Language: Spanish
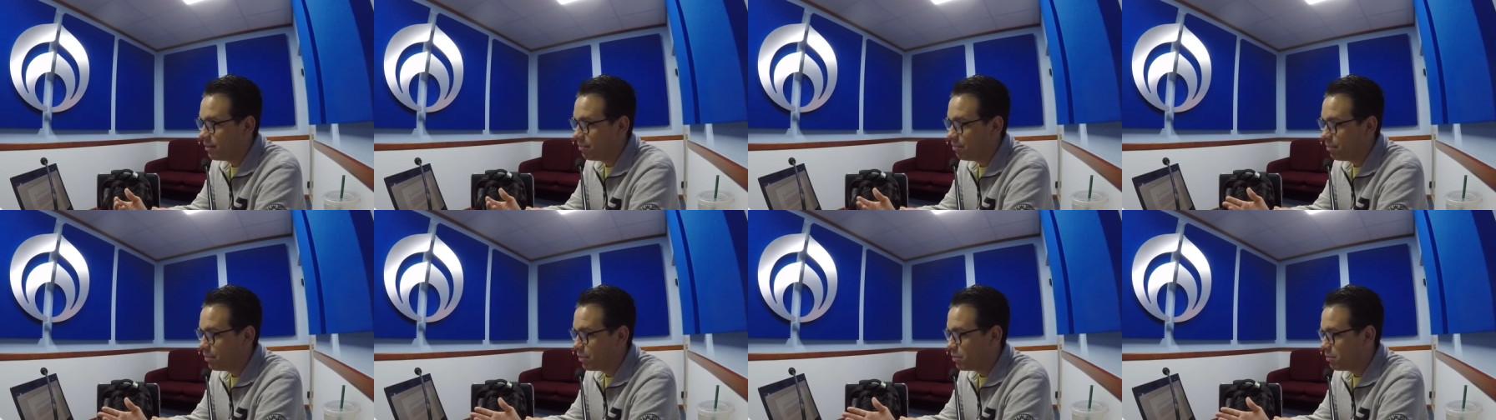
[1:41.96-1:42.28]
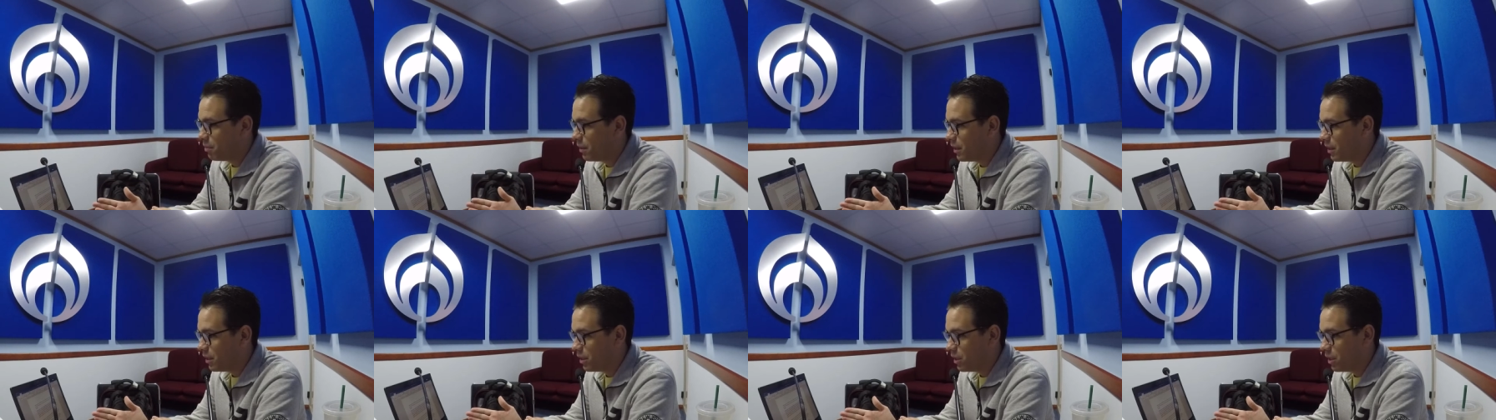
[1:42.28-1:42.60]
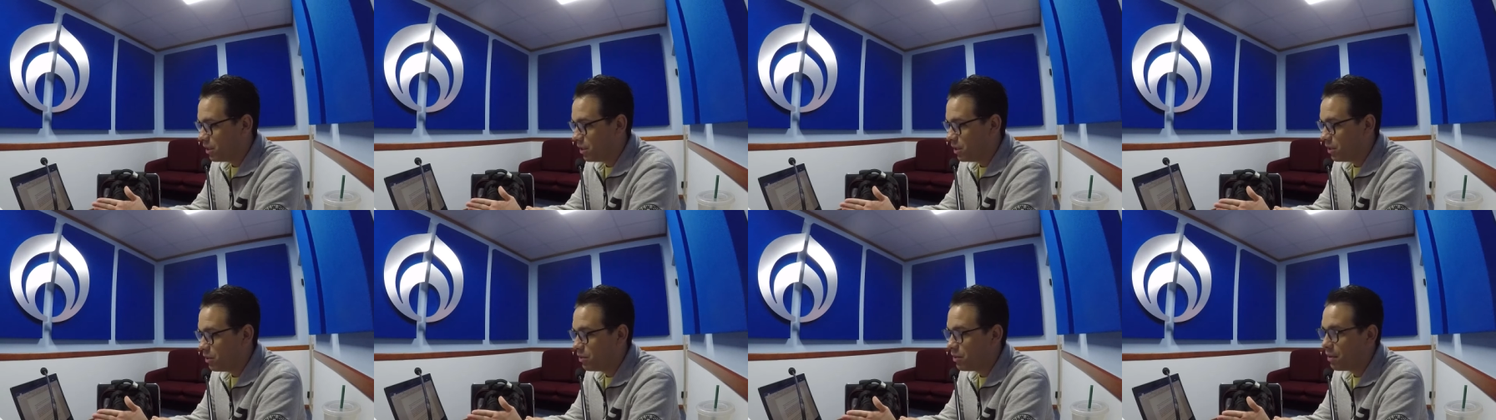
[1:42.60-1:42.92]
pues
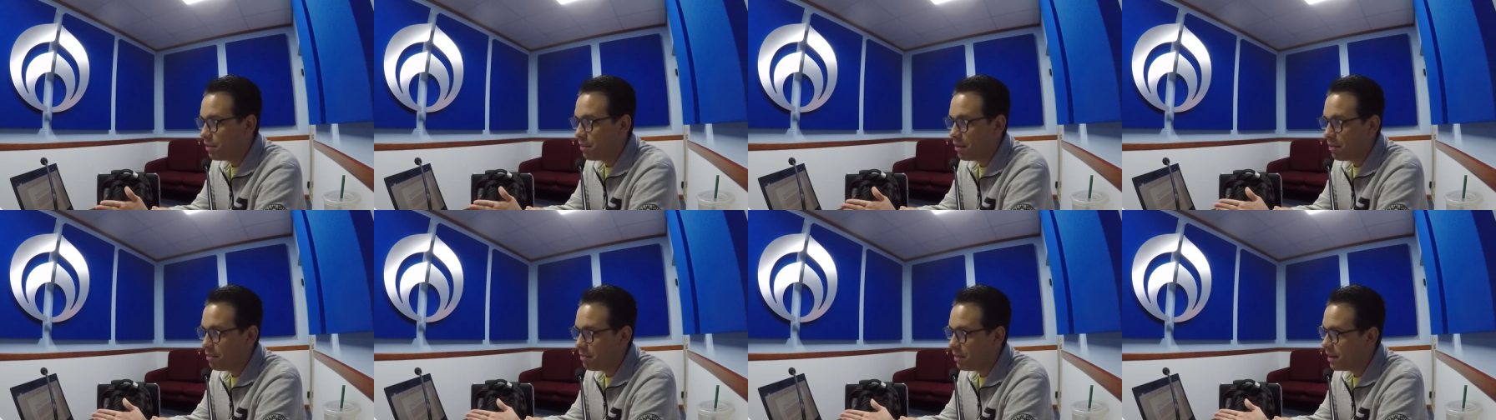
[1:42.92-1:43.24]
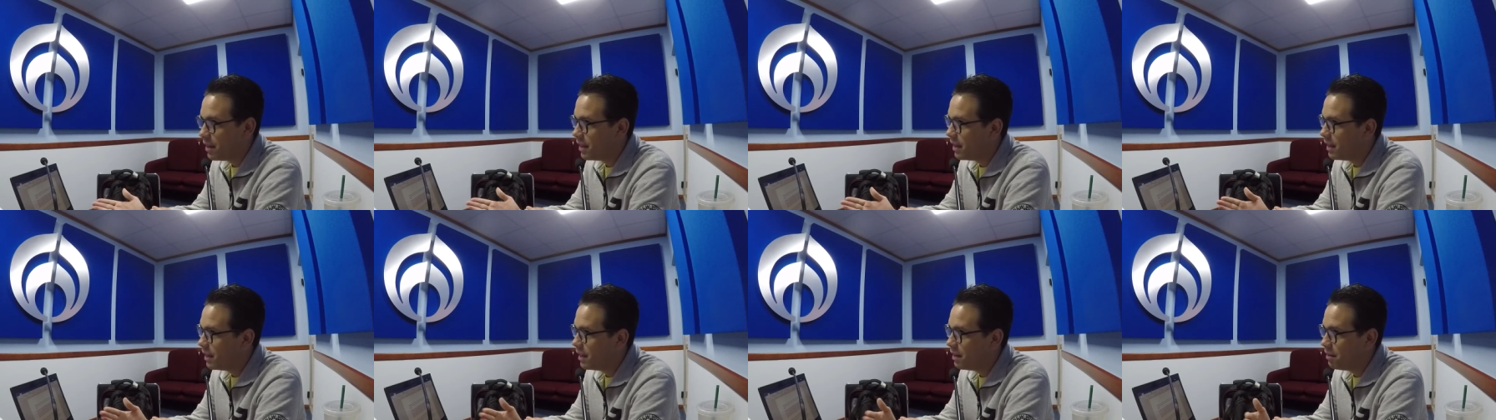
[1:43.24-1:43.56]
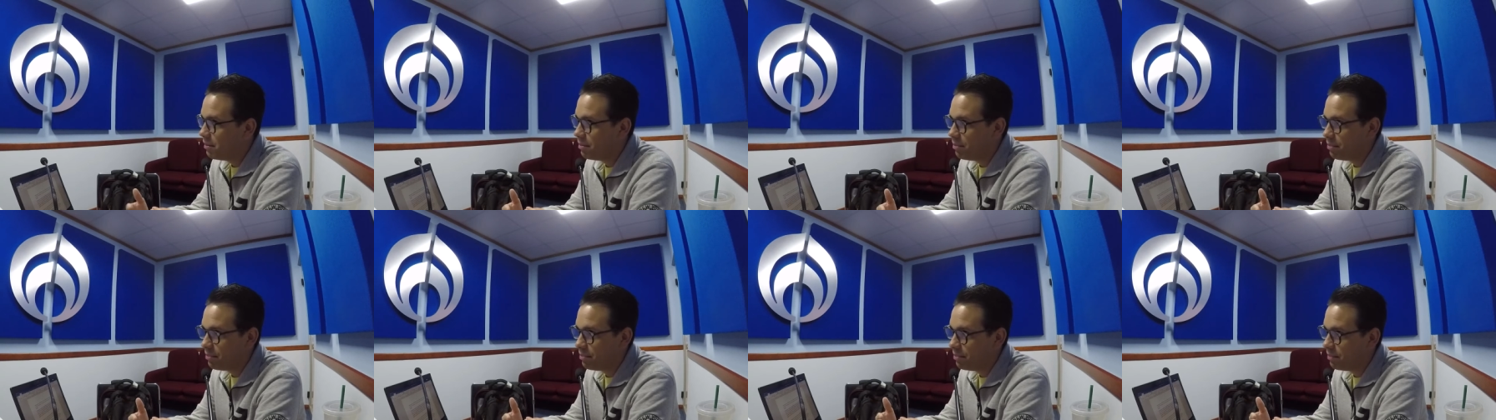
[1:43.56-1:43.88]
29 mil,